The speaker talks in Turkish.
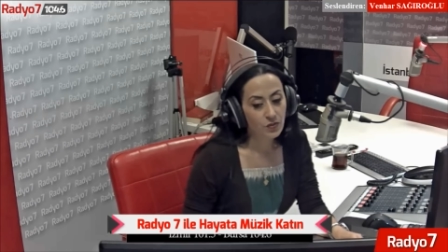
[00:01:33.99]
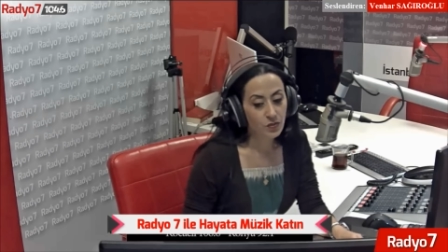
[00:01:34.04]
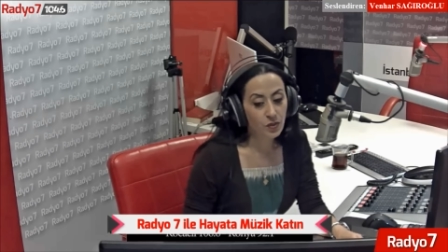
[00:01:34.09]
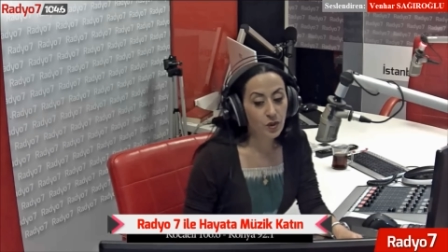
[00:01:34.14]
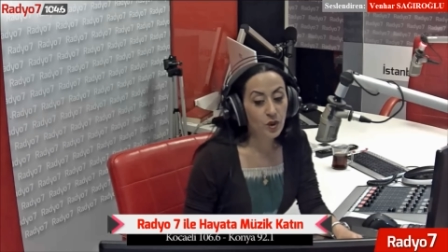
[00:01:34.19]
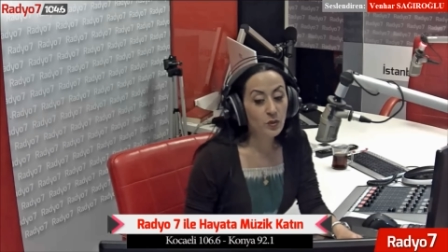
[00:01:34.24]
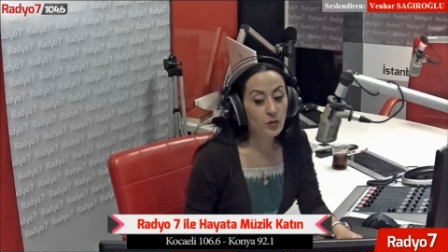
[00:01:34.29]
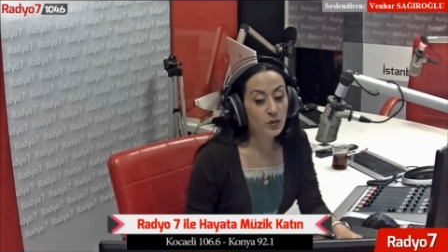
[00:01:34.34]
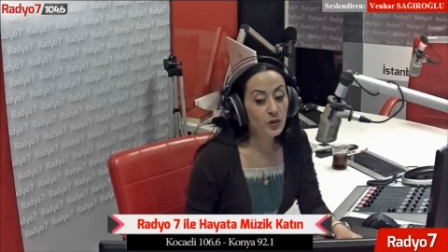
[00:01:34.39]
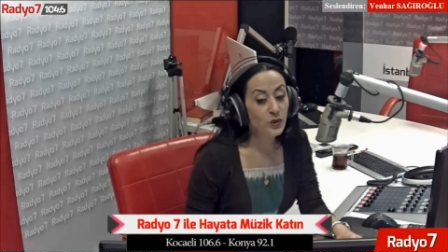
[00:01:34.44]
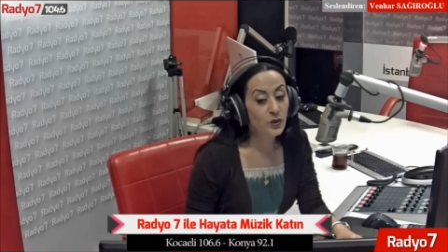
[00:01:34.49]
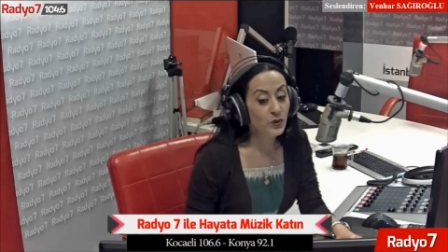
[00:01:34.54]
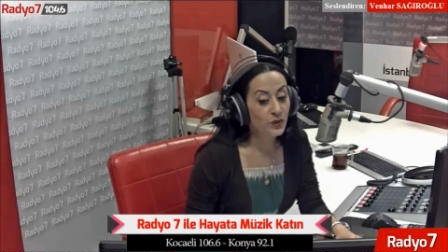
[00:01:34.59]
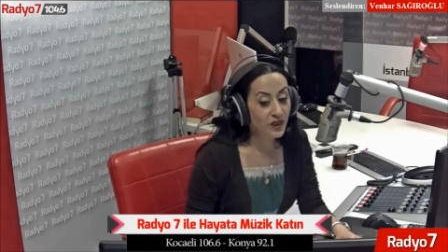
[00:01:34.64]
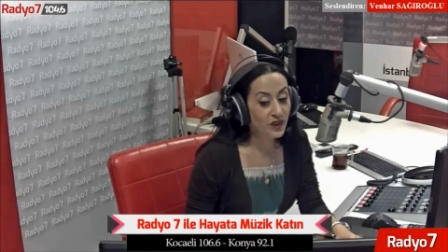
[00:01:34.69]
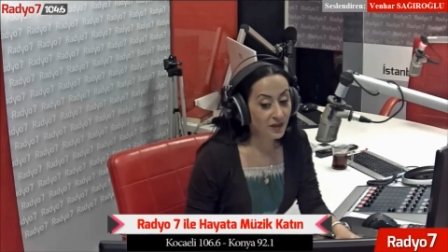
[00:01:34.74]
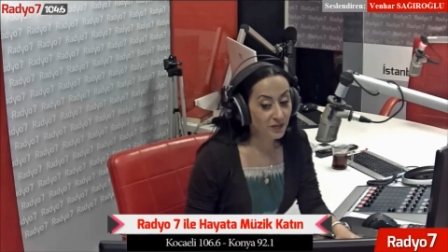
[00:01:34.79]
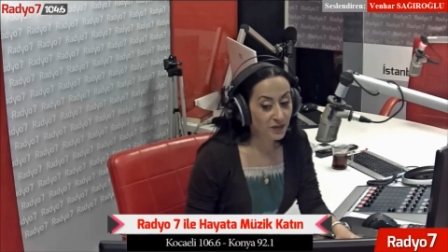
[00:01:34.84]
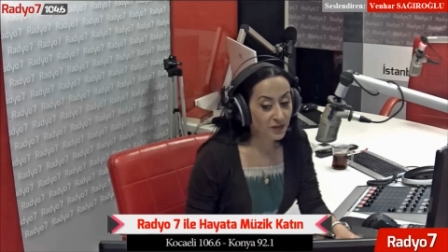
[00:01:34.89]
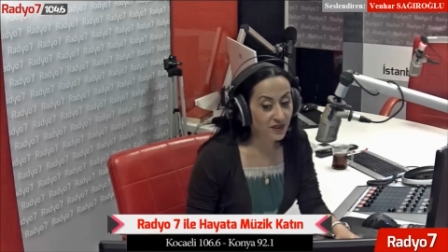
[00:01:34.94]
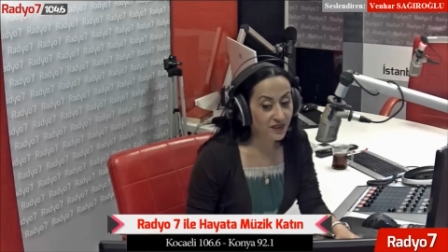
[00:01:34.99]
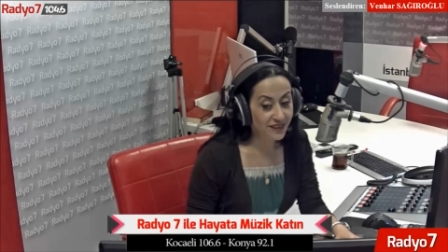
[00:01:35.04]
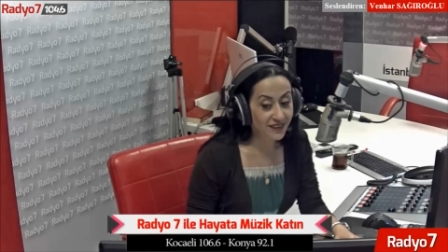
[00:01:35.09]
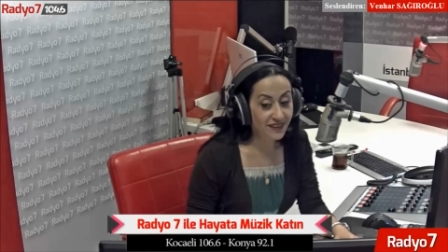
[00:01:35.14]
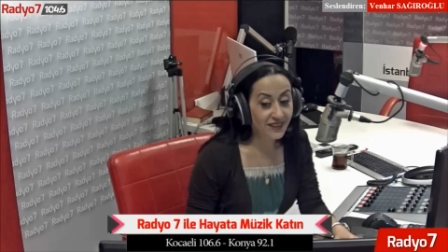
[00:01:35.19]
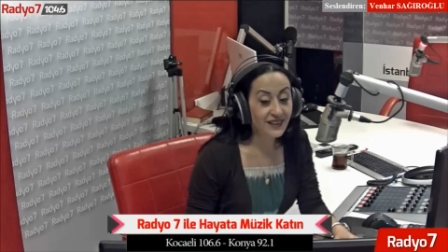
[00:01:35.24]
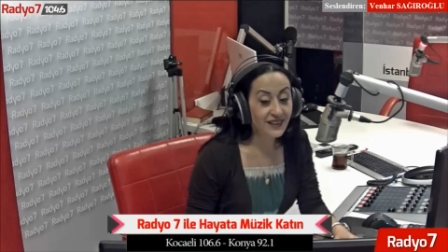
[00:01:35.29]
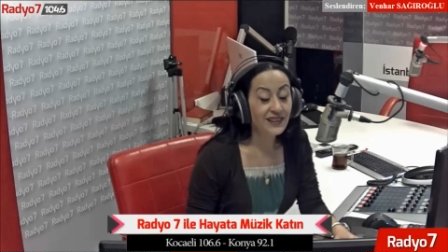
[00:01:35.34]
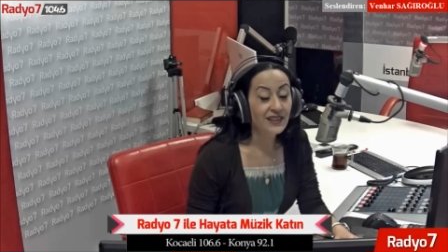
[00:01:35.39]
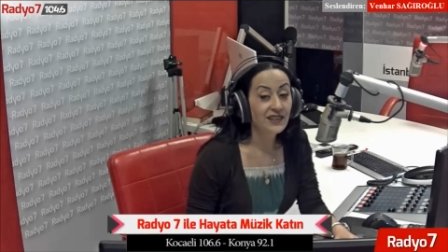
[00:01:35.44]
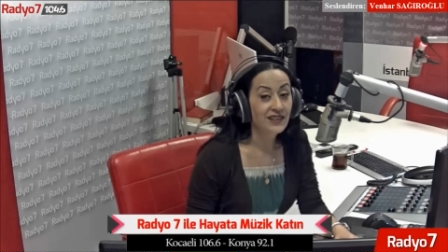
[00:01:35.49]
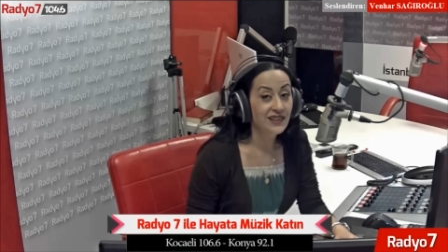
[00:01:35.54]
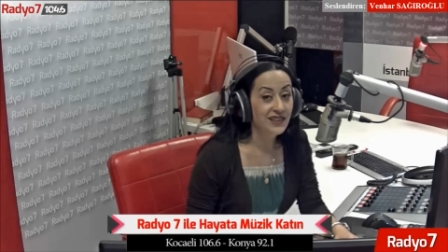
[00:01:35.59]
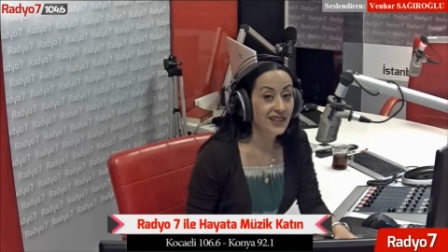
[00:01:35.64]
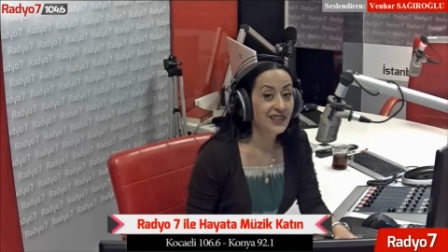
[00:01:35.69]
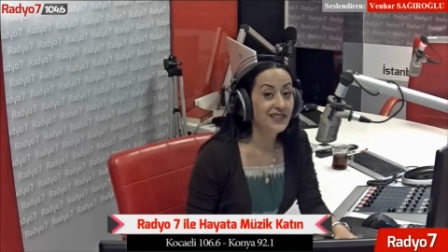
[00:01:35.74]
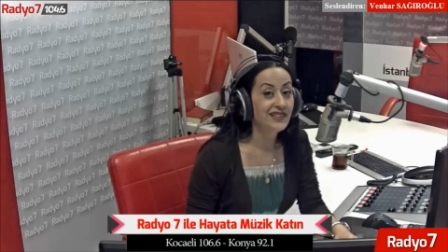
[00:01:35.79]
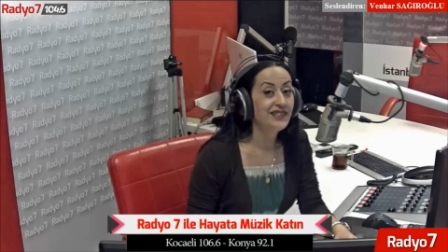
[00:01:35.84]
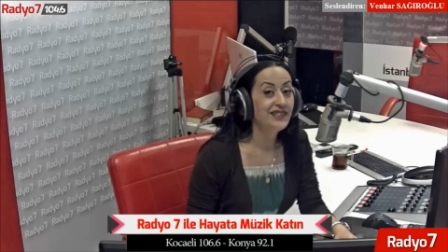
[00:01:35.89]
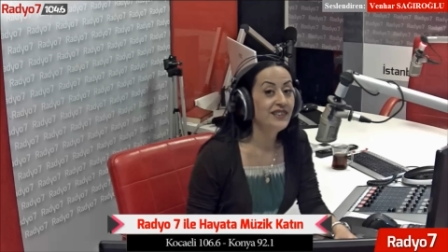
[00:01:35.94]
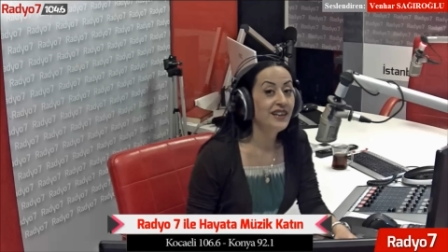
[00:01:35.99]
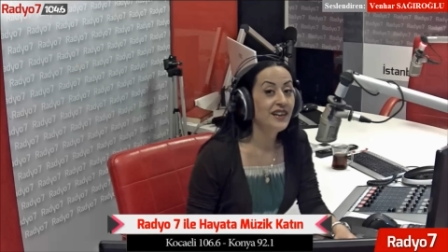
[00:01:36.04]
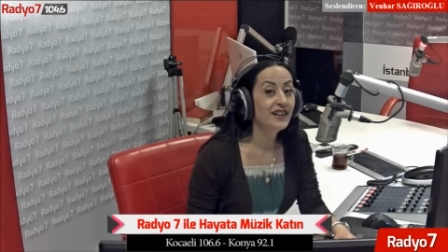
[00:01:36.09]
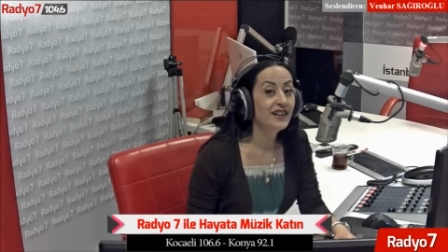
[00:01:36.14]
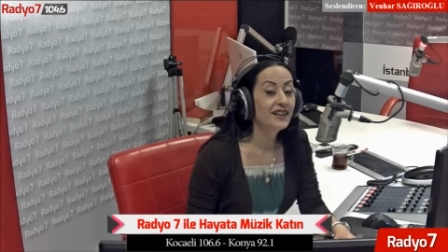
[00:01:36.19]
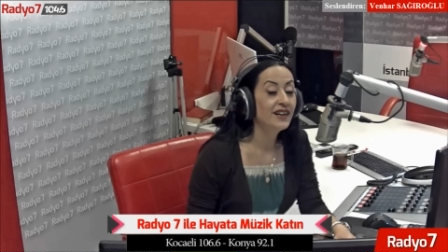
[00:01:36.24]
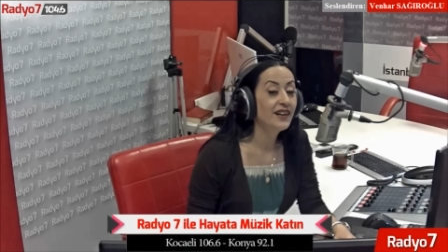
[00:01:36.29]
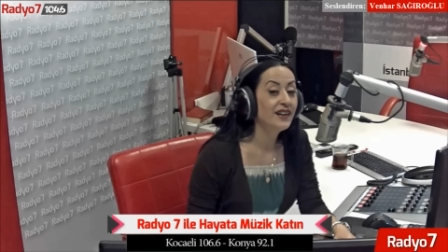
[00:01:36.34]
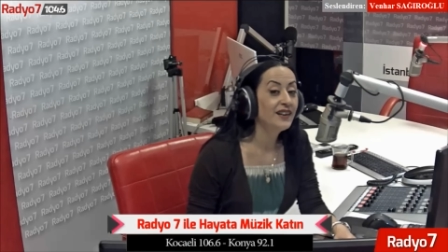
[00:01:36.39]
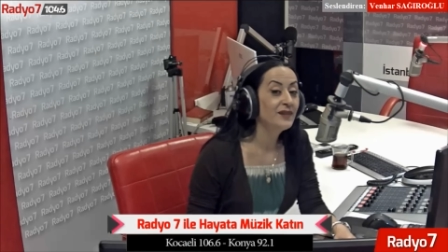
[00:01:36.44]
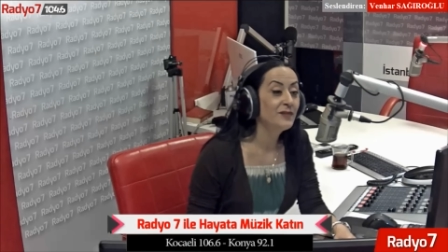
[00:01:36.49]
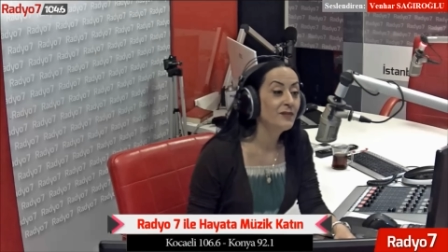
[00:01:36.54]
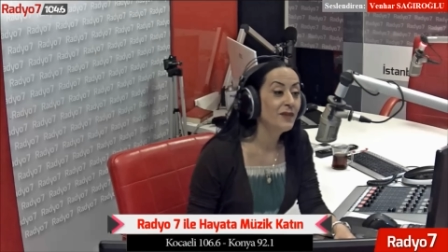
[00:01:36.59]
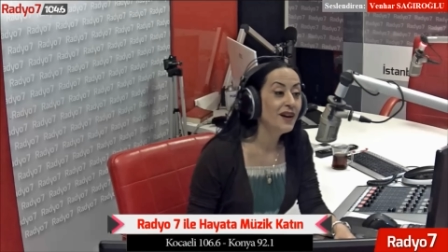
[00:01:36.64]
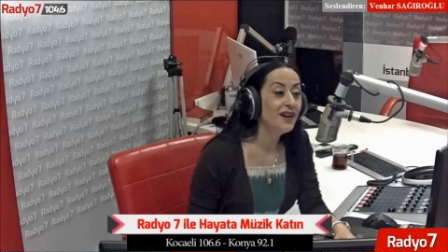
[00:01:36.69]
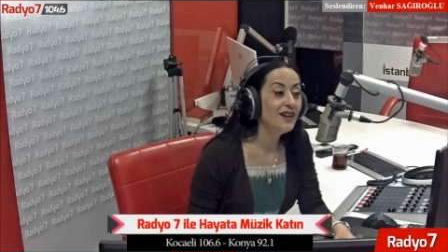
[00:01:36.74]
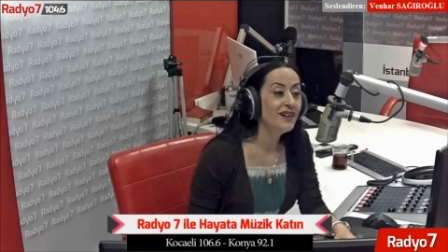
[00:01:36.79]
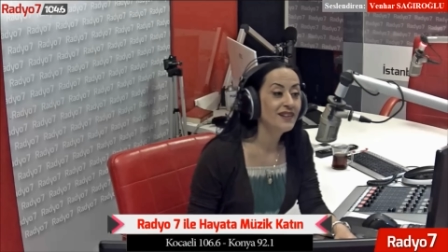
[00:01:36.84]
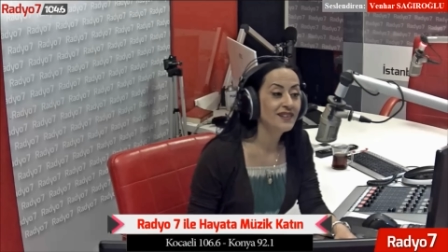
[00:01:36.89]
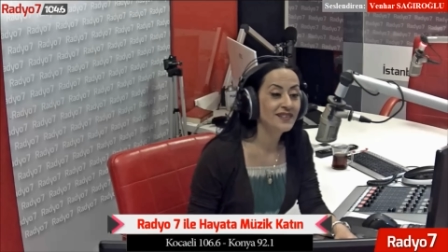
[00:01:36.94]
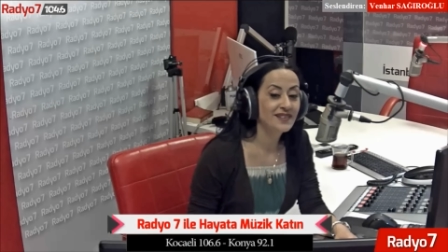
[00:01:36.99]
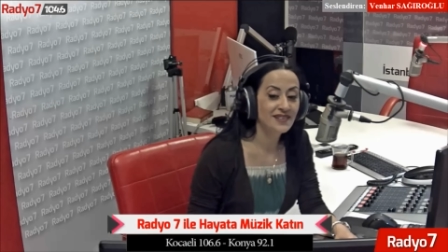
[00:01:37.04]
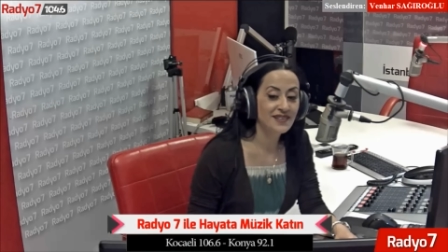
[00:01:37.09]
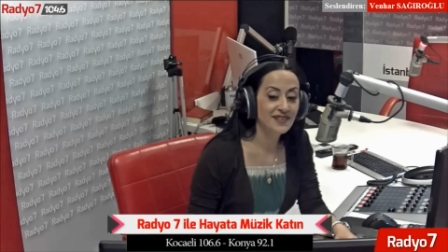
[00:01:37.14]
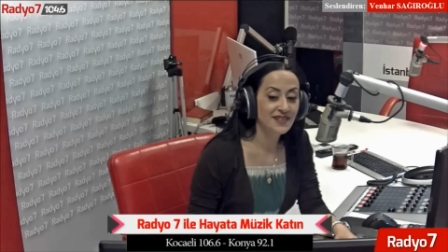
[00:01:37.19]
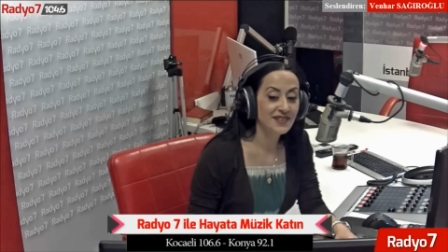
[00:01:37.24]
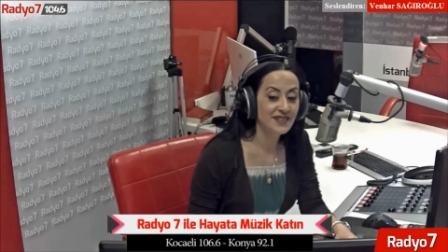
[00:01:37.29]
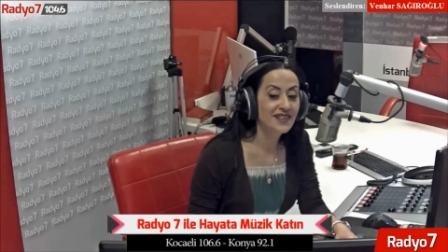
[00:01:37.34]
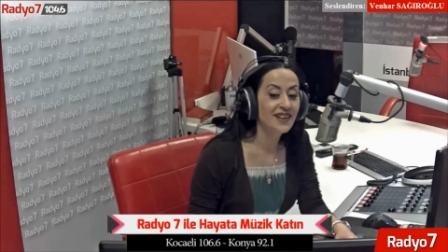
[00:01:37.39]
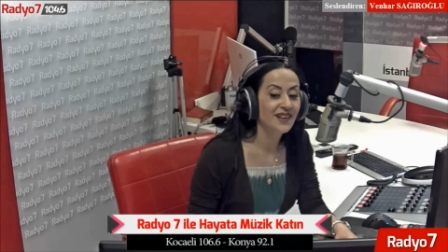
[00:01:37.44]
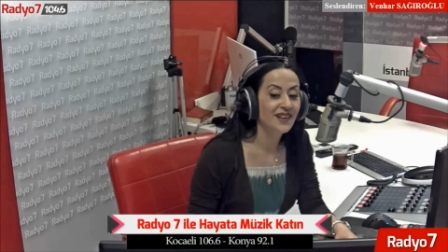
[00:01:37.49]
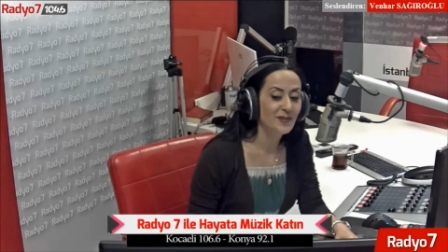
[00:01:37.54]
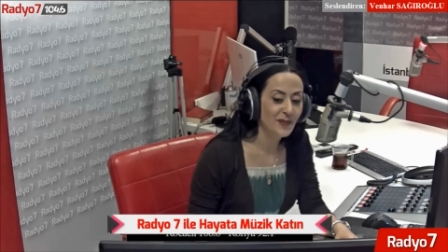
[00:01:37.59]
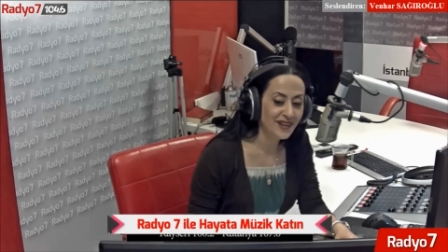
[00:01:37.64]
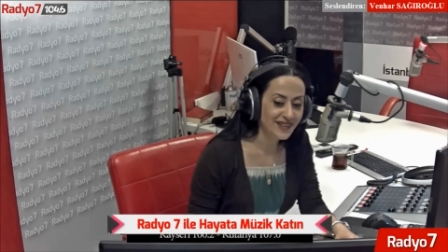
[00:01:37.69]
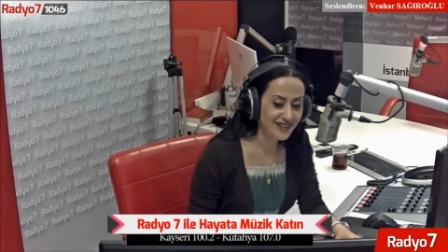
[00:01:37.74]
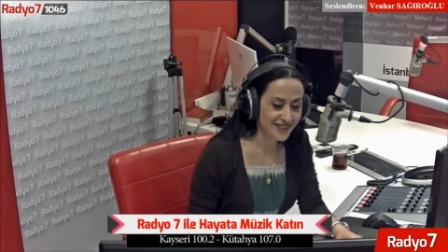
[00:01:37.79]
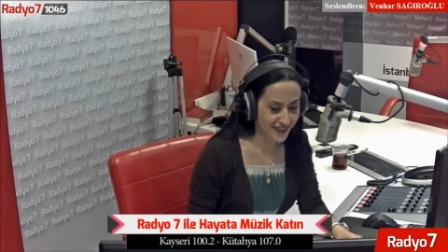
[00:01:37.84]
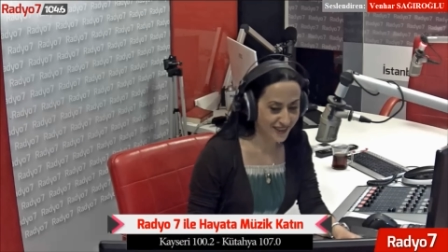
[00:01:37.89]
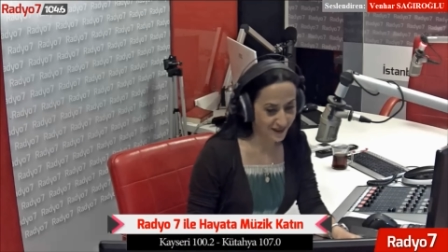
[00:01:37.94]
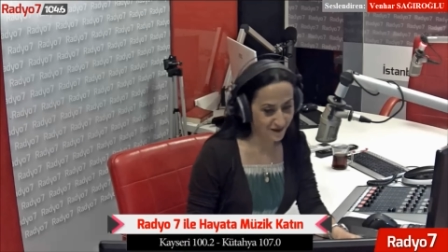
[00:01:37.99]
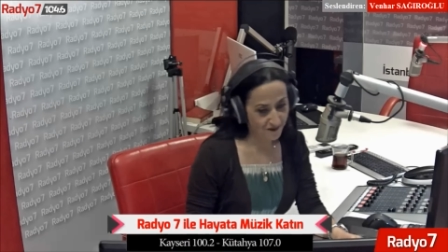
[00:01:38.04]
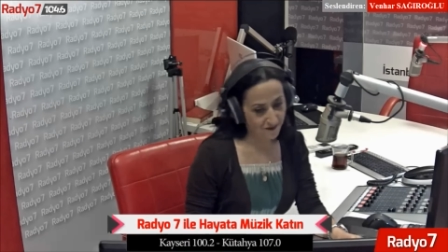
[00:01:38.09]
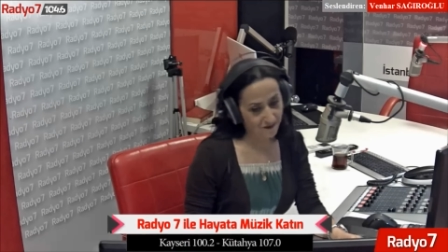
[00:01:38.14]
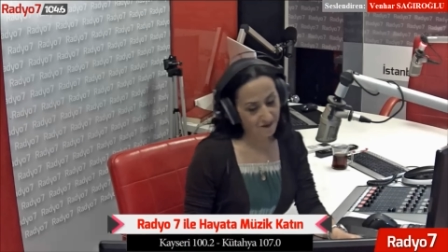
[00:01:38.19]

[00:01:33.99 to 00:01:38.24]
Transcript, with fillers: Bülbülün yaptığı yanına kalmaz, kalmaz.